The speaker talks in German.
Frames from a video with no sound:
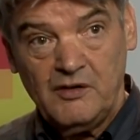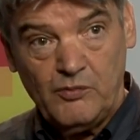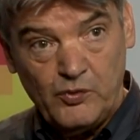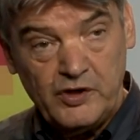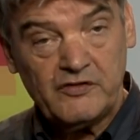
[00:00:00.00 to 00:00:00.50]

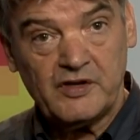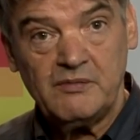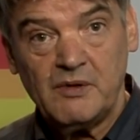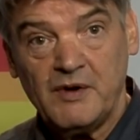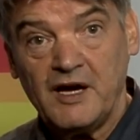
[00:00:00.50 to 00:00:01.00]
wo ich
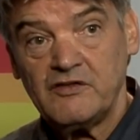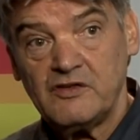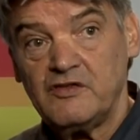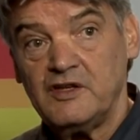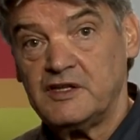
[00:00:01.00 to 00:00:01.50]
selber
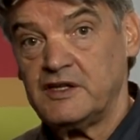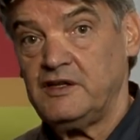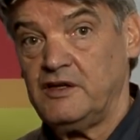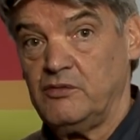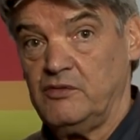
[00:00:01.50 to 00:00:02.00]
weiß, die sind
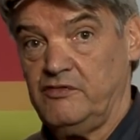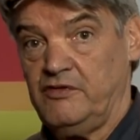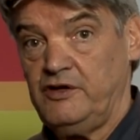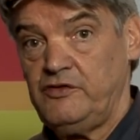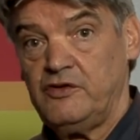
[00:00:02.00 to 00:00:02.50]
richtig oder
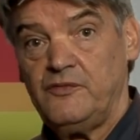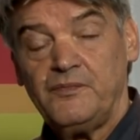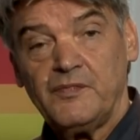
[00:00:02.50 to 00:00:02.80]
falsch.